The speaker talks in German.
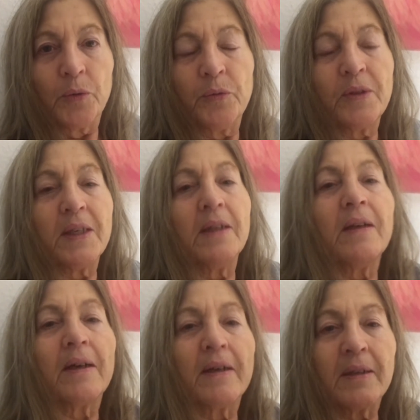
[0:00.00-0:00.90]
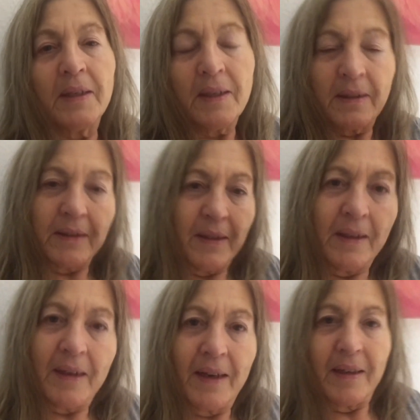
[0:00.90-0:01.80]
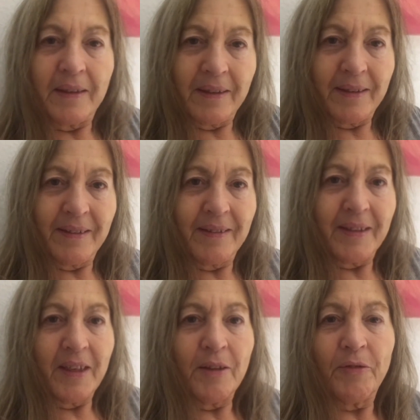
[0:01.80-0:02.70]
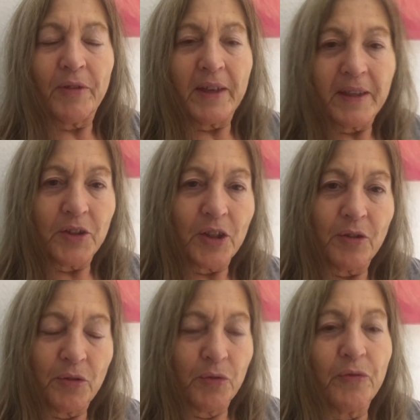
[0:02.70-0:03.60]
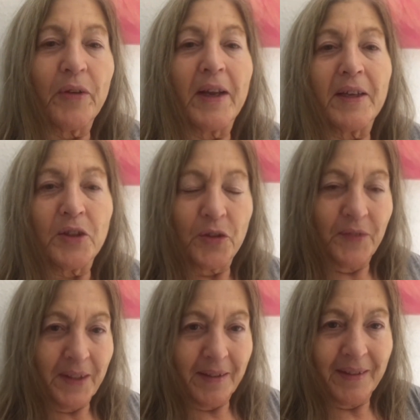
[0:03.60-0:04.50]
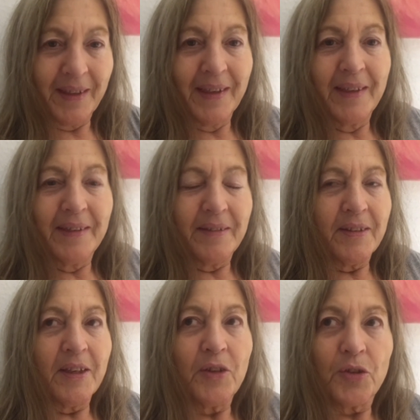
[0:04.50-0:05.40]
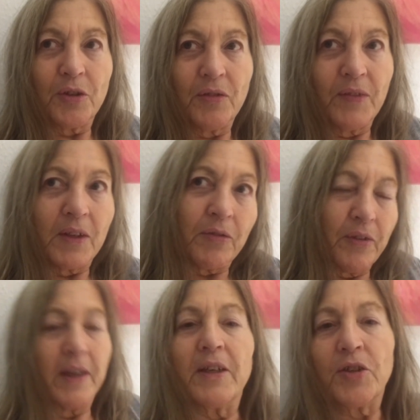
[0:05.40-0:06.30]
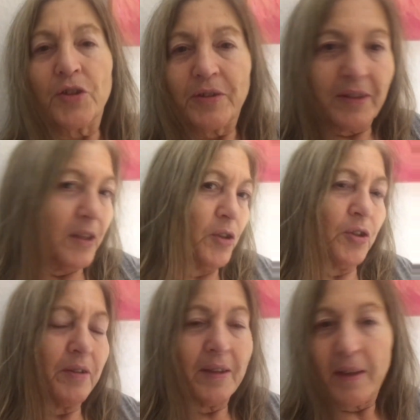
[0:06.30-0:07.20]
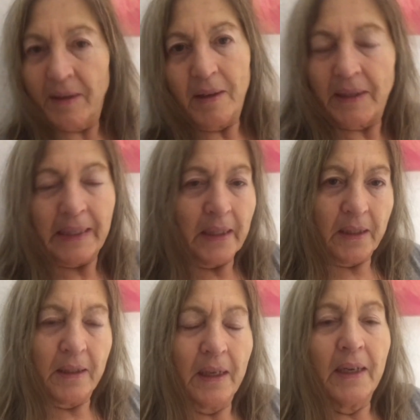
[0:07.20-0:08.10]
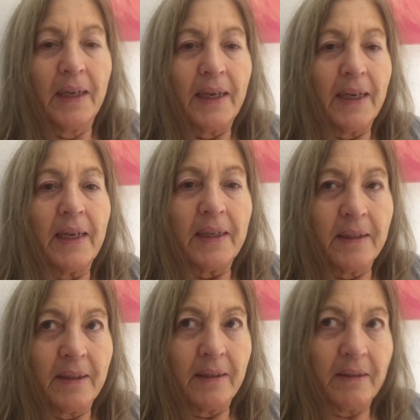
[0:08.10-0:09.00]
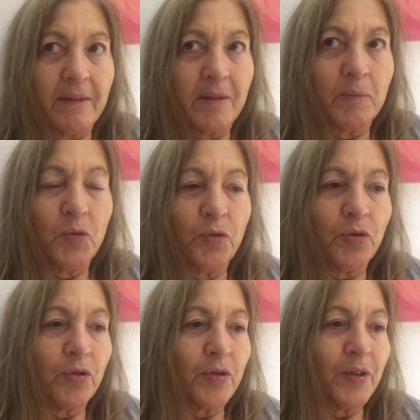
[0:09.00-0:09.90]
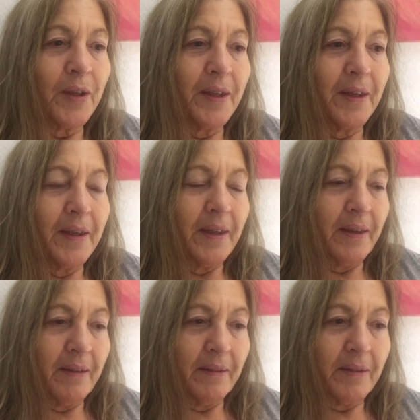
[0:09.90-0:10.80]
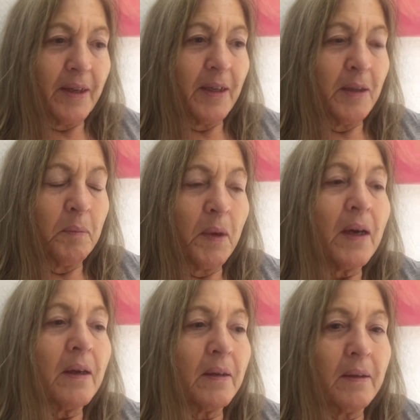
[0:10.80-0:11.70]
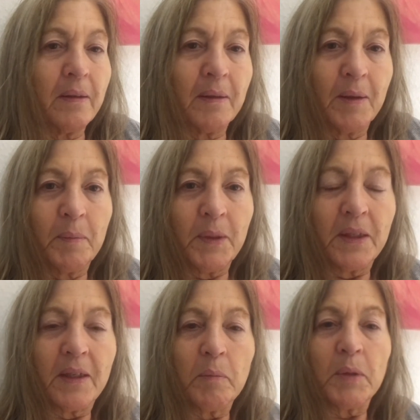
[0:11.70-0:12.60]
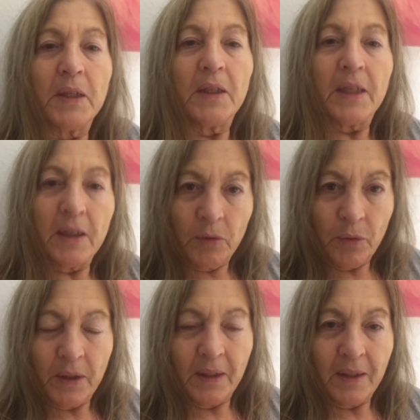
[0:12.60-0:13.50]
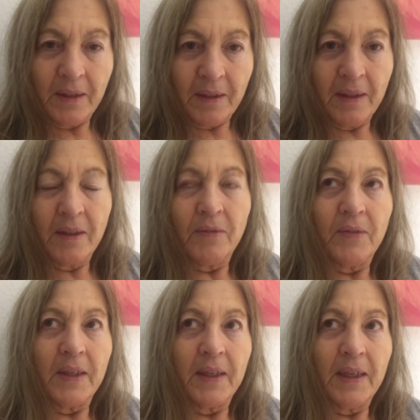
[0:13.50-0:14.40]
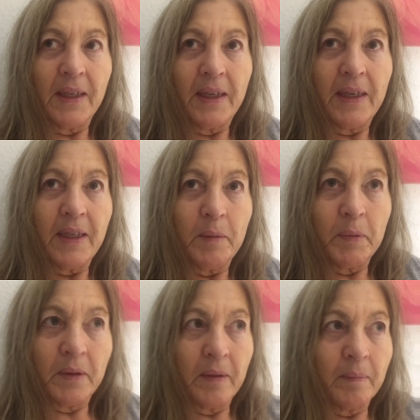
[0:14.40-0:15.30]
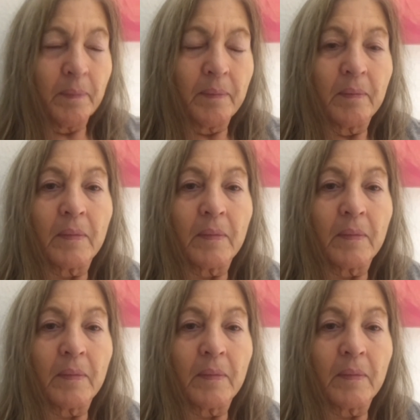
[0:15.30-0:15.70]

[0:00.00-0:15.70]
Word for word: und inkarniert, inkarne heißt in Fleisch, also zu Fleisch wird, seelisches wird Fleisch, seelisches inkarniert. All das muss erst einmal mit den Bedingungen, in denen wir hier leben,